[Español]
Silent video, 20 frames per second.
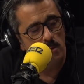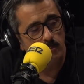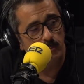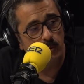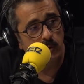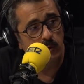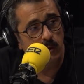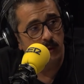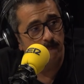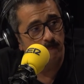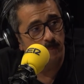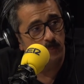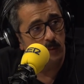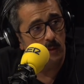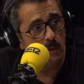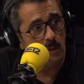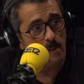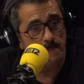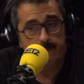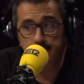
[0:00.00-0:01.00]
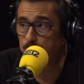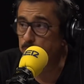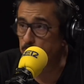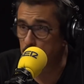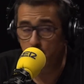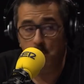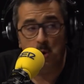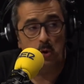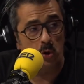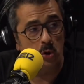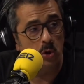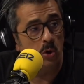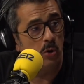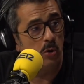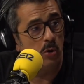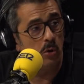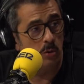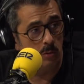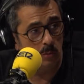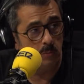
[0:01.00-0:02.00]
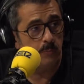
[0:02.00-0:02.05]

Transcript: Porque. No, no, no, no.